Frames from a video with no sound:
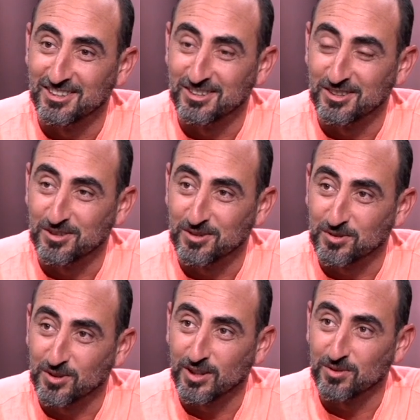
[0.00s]
Euh,
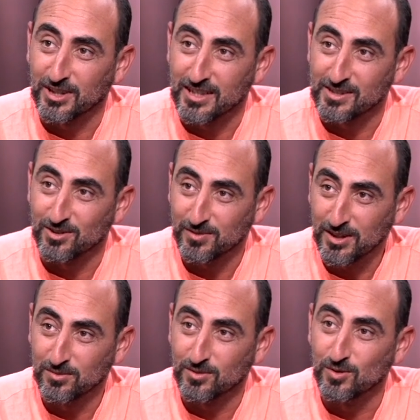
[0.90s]
au cœur de Casa
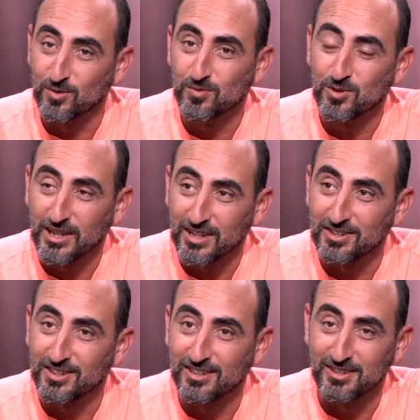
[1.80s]
Anfa, donc le nouveau
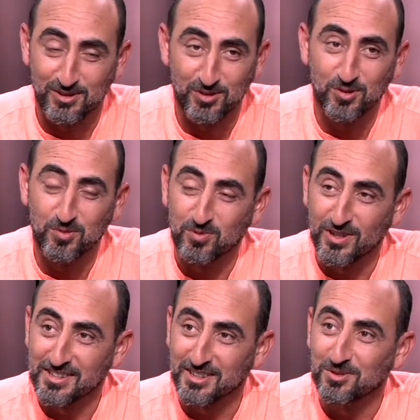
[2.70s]
quartier 2.0
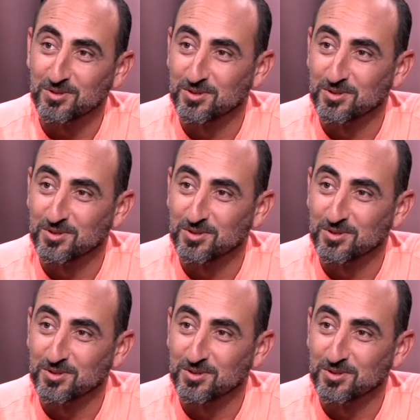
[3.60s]
euh,